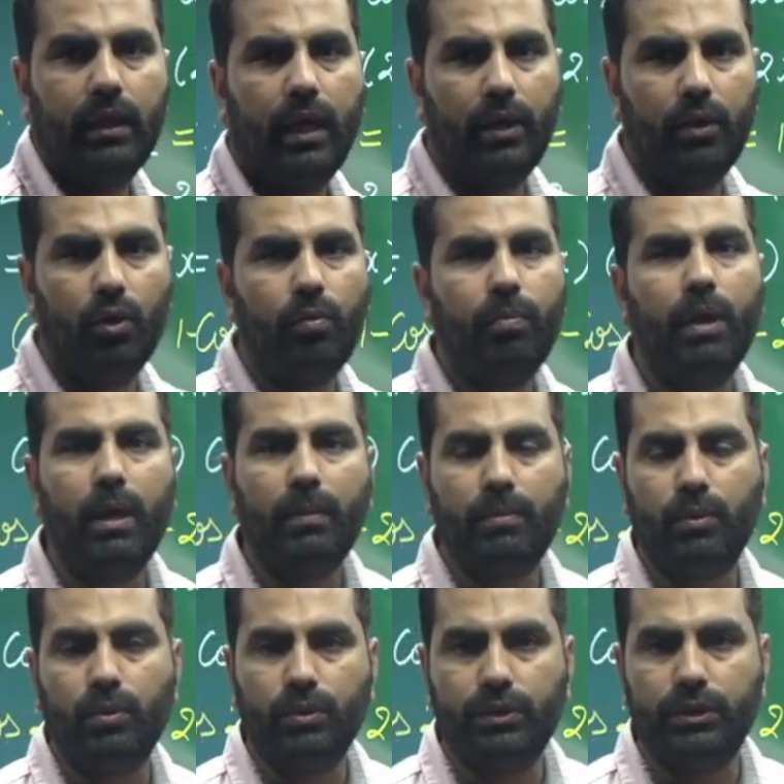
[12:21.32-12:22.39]
आई होप आप
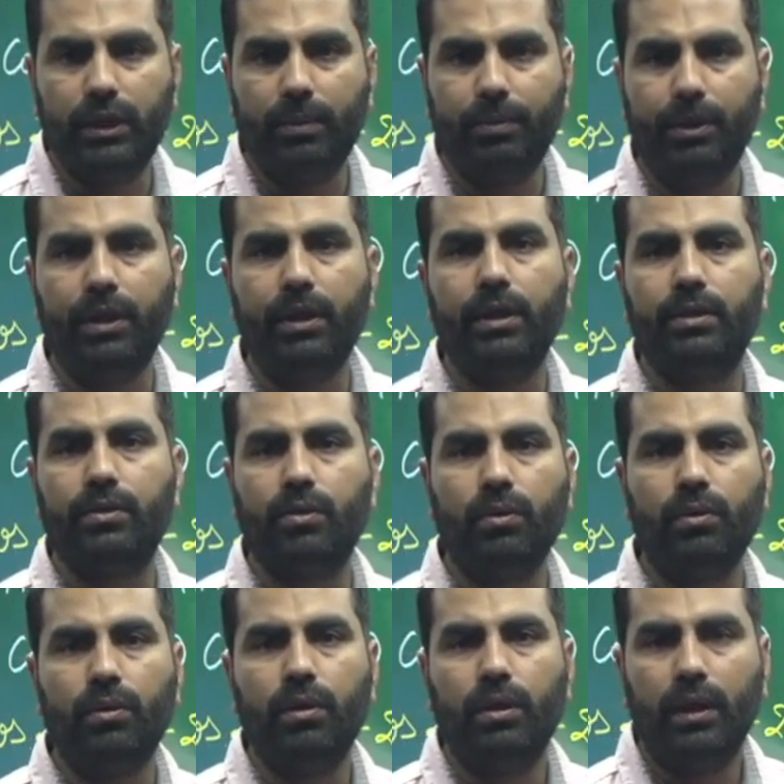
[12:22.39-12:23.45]
खुद से भी
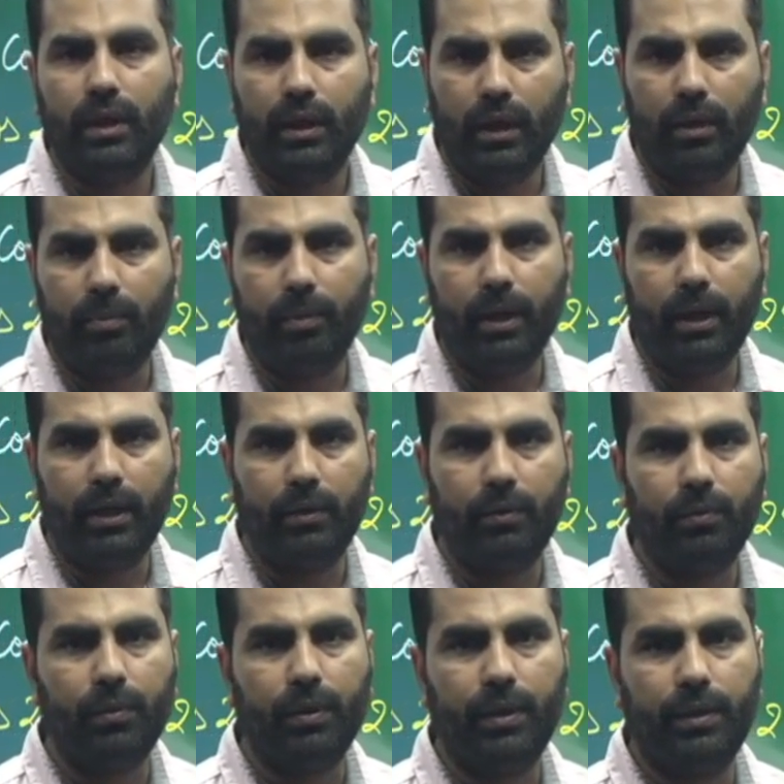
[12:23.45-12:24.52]
इसको कर पा रहे
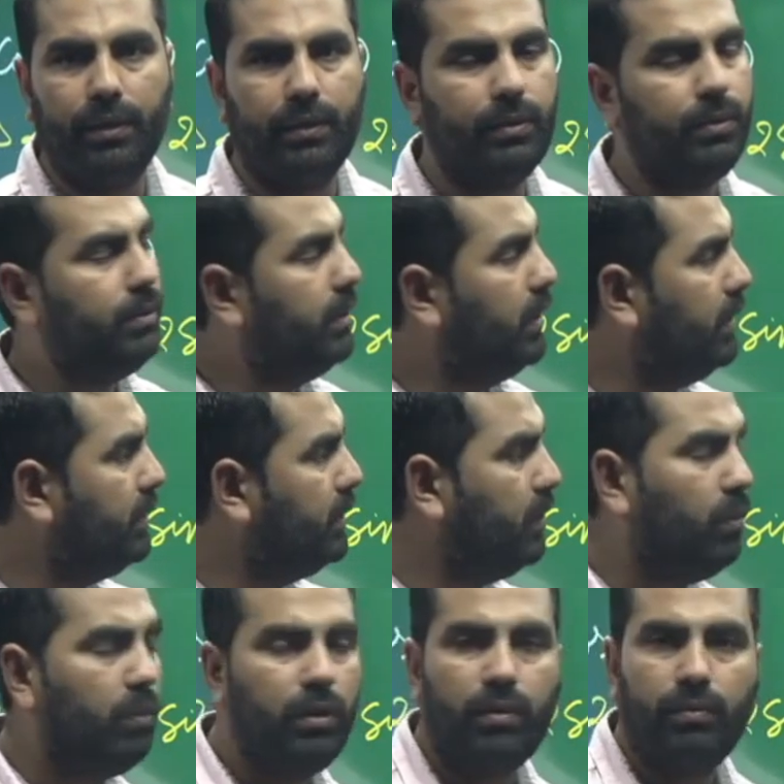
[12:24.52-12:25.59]
होंगे तो जल्दी से
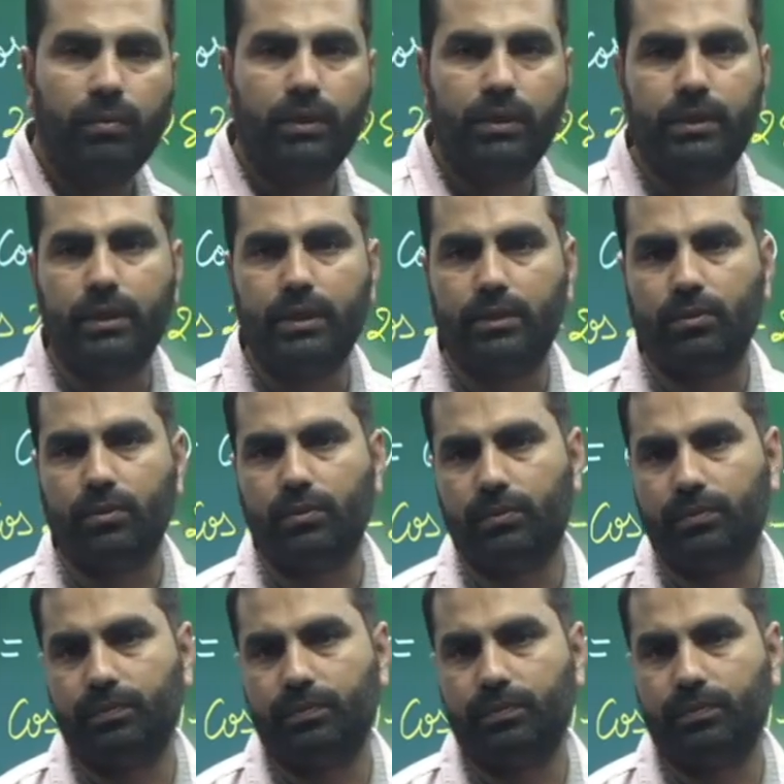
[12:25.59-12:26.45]
नोट डाउन कीजिए इसको